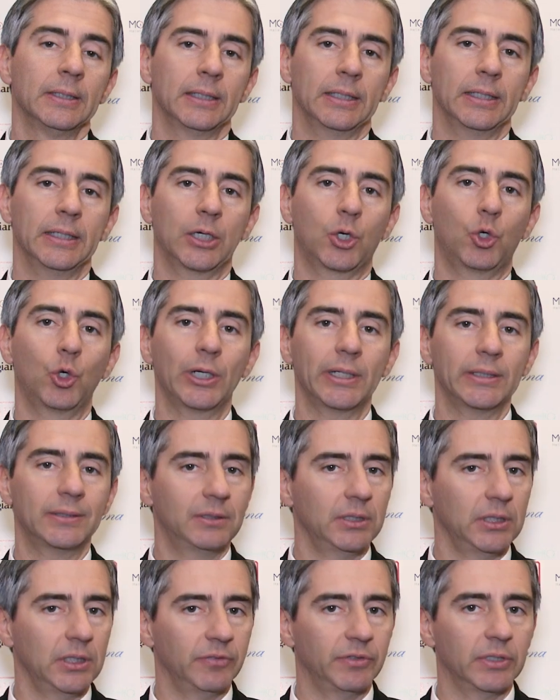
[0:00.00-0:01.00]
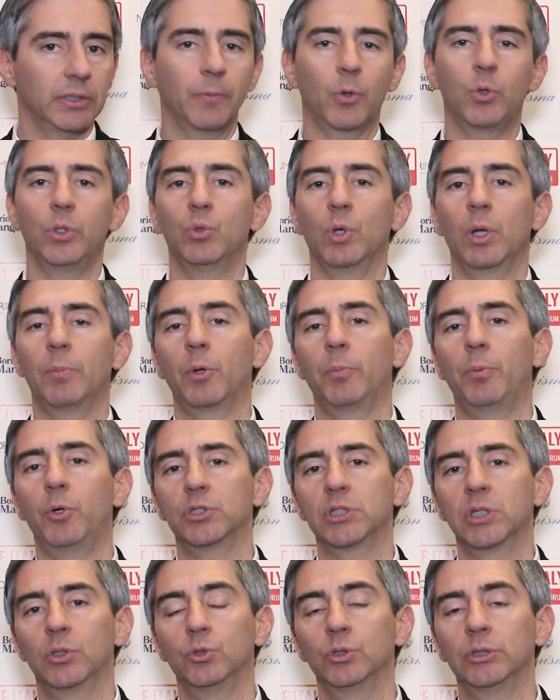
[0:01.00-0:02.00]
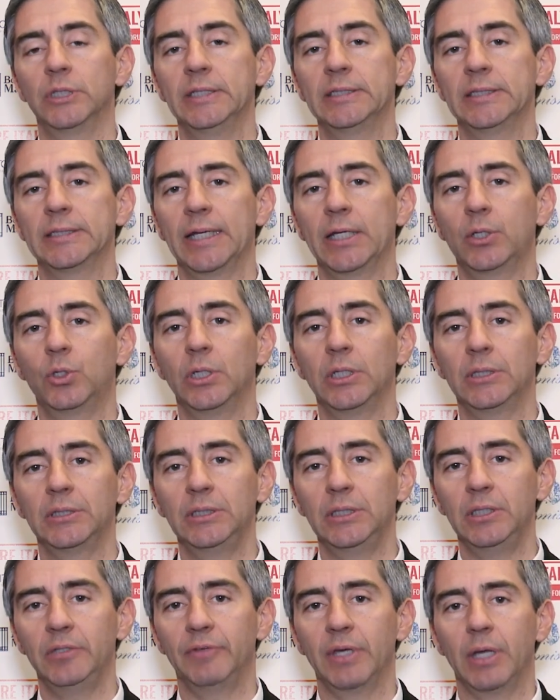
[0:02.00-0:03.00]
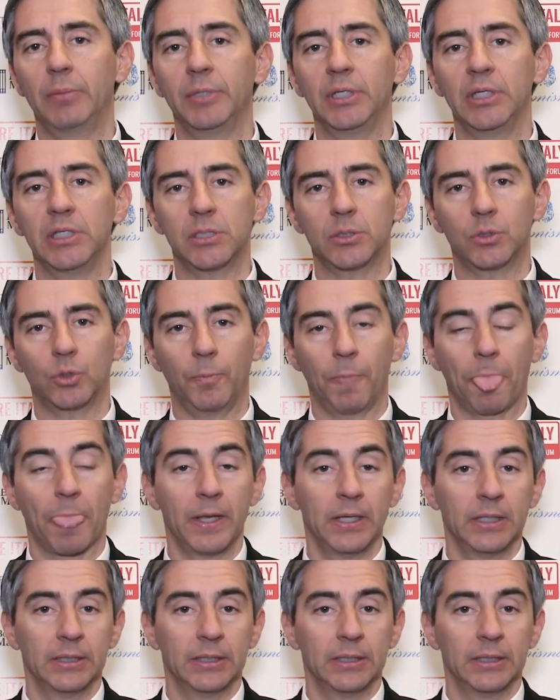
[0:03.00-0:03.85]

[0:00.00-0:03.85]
eh, correttivi, quindi una proposta contenente tre correttivi al Ministro